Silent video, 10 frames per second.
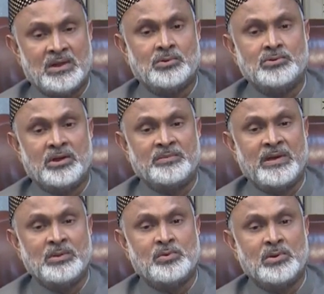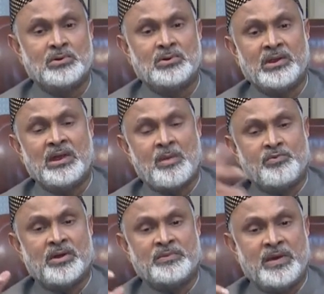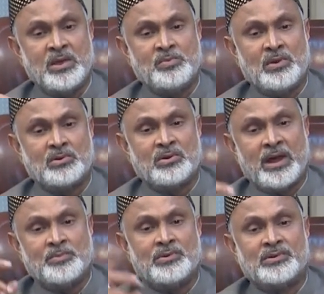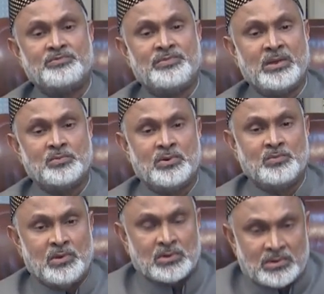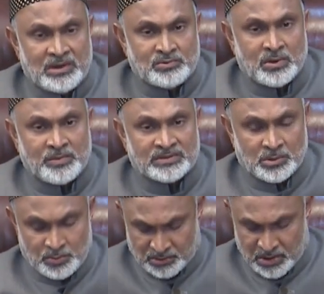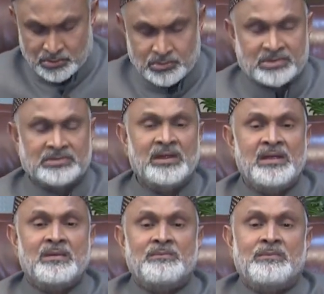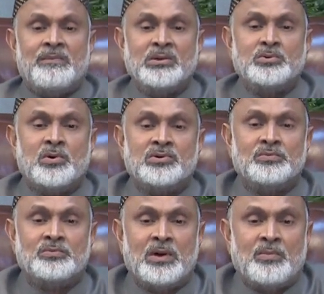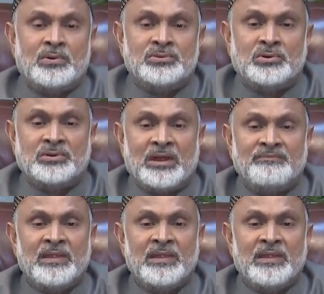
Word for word: ডাউনওয়ার্ড বায়ু ব্লক করে আপওয়ার্ড বায়ু ব্লক করে আপওয়ার্ড বায়ু ব্লক করলে বুকে ব্যথা হইব ডাউনওয়ার্ড বায়ু বন্ধ করে